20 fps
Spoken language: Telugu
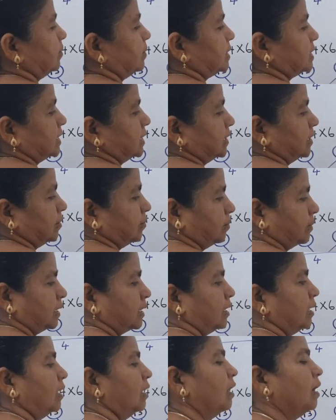మిస్సింగ్ నెంబర్
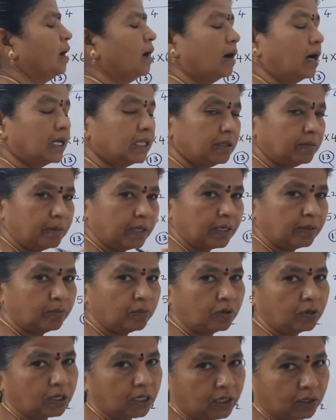అది మనము
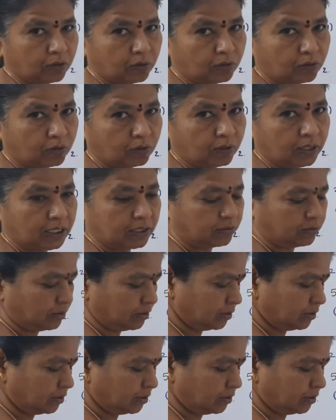కనుక్కోవాలి